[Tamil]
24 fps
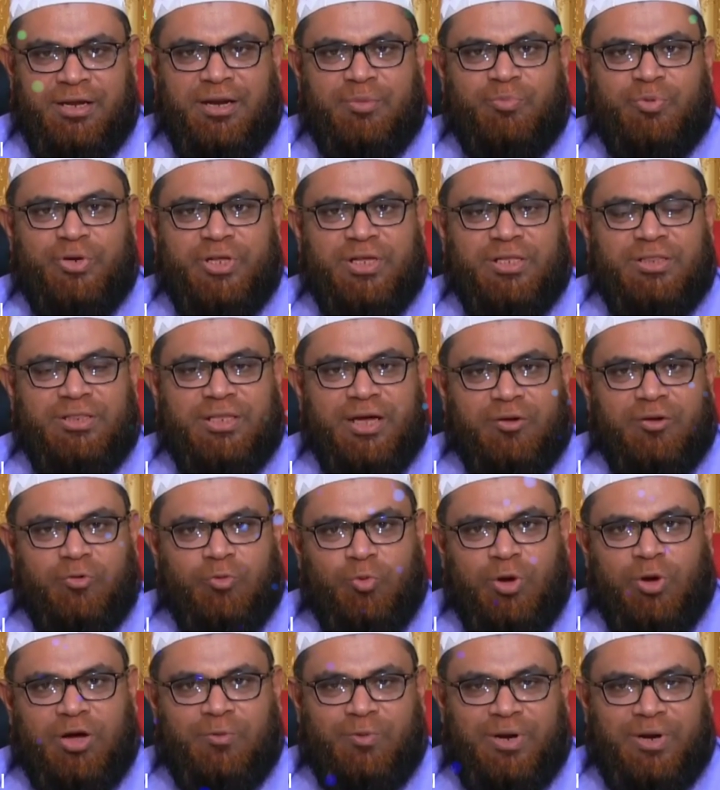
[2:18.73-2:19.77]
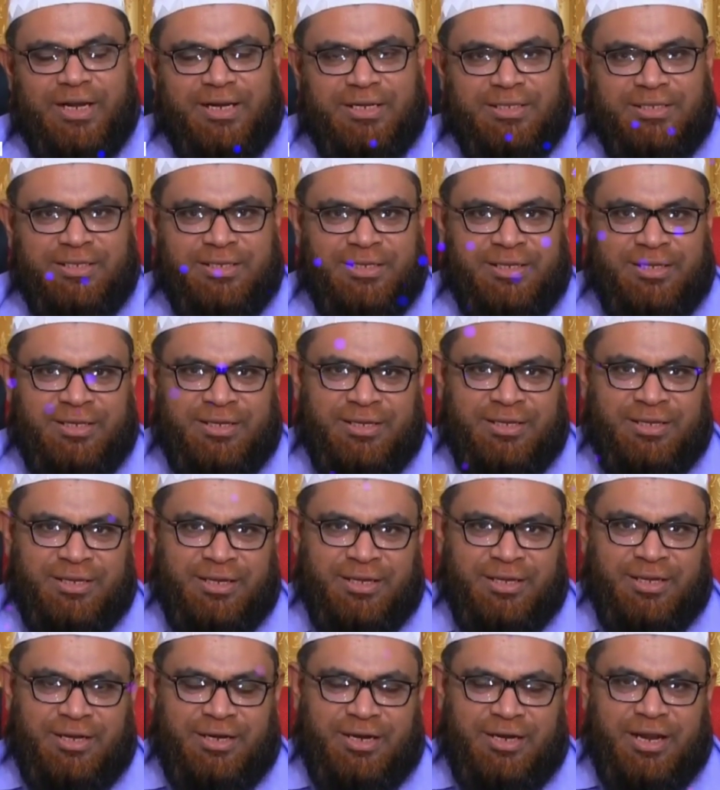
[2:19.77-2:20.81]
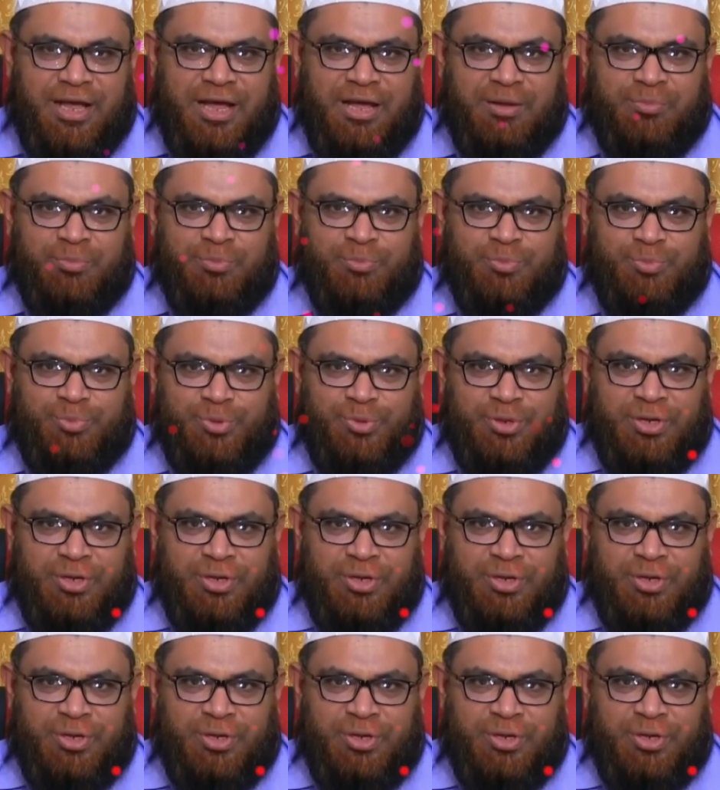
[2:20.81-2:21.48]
நம்முடைய தக்குவா வளர்ந்து நாம்